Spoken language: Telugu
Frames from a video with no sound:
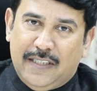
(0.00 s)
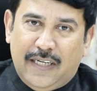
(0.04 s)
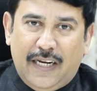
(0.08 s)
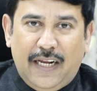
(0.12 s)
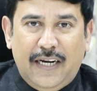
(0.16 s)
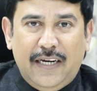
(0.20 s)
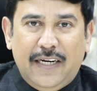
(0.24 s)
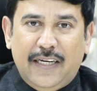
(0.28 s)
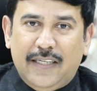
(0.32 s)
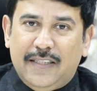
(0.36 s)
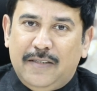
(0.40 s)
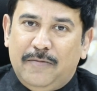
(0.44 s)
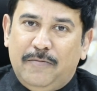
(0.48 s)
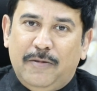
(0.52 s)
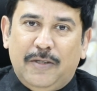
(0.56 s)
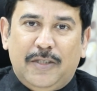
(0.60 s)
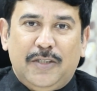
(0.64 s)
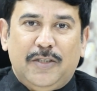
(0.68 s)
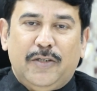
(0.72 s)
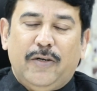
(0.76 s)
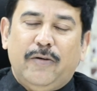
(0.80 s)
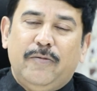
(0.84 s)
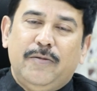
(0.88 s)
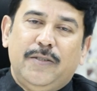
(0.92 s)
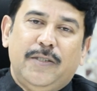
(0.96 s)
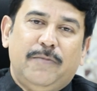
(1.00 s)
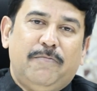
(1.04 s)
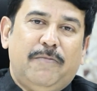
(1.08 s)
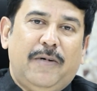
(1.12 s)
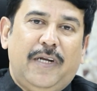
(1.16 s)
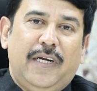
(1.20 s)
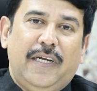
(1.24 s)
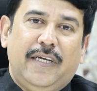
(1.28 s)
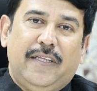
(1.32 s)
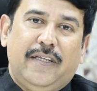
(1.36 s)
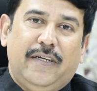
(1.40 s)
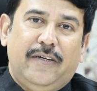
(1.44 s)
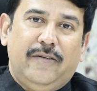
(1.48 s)
జనానికి అయితే మీరు జవాబు
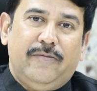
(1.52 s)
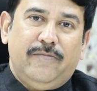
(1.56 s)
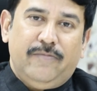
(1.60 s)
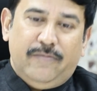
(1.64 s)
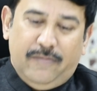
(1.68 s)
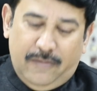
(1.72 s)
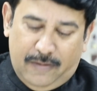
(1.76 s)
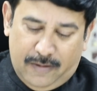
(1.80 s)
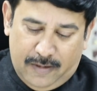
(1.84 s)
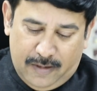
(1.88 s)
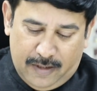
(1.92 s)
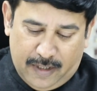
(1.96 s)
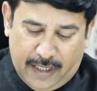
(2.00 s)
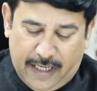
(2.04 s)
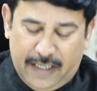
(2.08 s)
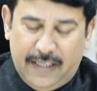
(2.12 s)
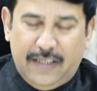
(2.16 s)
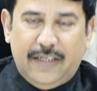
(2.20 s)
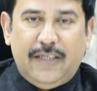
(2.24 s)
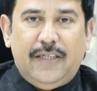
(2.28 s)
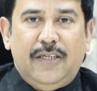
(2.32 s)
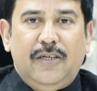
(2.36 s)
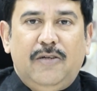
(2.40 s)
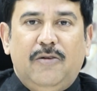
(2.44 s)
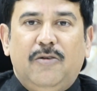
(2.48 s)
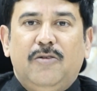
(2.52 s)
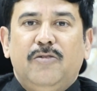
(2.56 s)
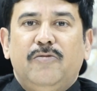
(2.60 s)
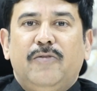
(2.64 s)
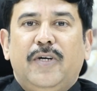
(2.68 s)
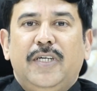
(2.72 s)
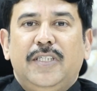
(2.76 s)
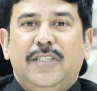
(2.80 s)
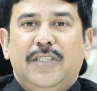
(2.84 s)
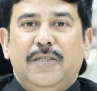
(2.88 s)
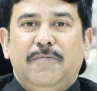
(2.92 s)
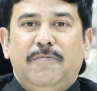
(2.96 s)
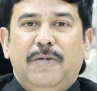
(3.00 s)
చెప్పాలి కదా రైట్ ఈరోజు
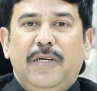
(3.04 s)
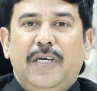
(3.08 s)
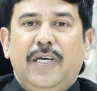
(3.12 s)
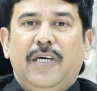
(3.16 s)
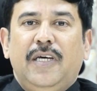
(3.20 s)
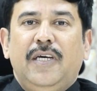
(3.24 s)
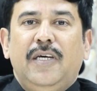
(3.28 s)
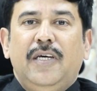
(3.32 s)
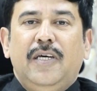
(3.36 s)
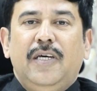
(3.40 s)
వైసీపీ